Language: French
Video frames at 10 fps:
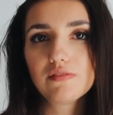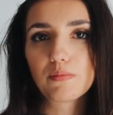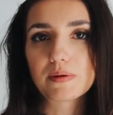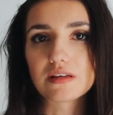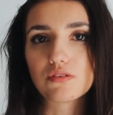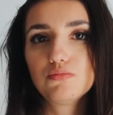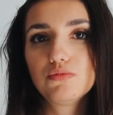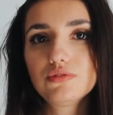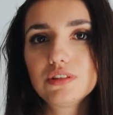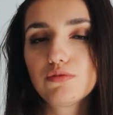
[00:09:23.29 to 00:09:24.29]
ils vont le passer à tout
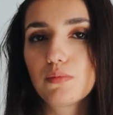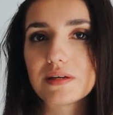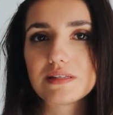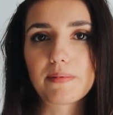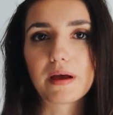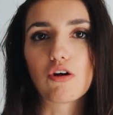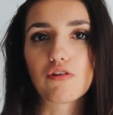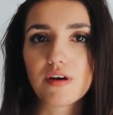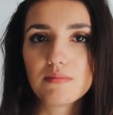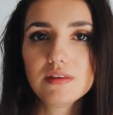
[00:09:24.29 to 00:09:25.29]
le monde, ils vont le passer après à
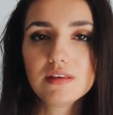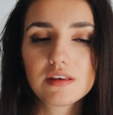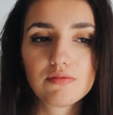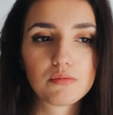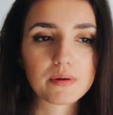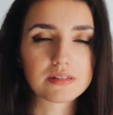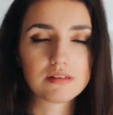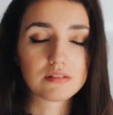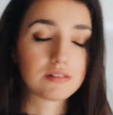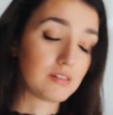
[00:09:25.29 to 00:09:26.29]
leur famille, qui vont le
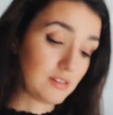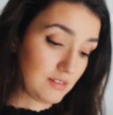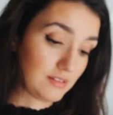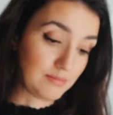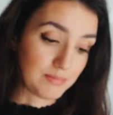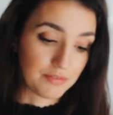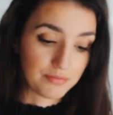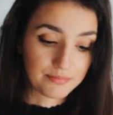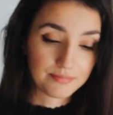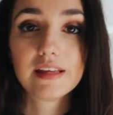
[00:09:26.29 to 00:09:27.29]
passer. C'est. Bref.